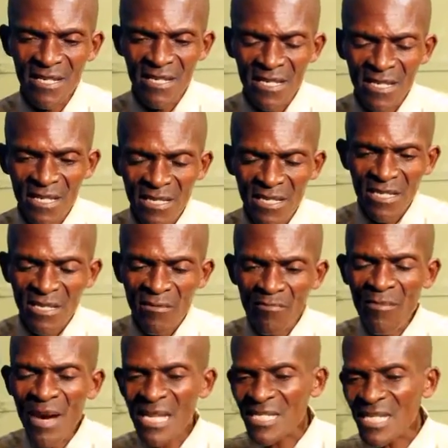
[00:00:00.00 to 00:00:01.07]
C'est quoi il dit
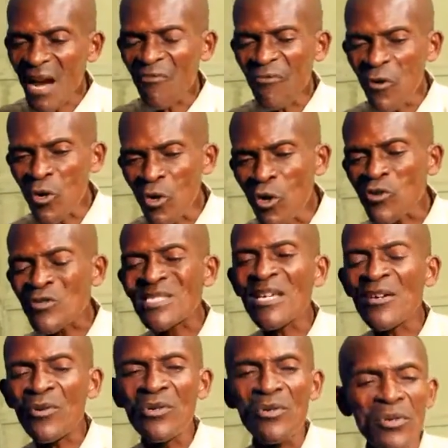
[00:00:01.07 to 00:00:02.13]
malo Massafolo,
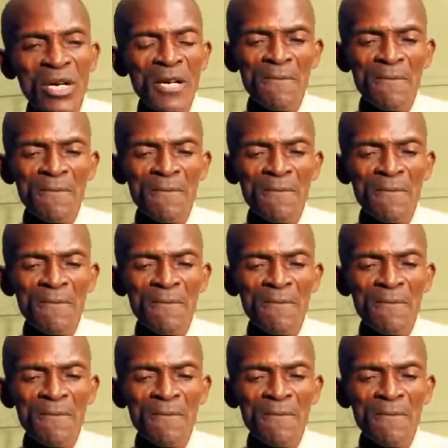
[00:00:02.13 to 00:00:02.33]
zéro.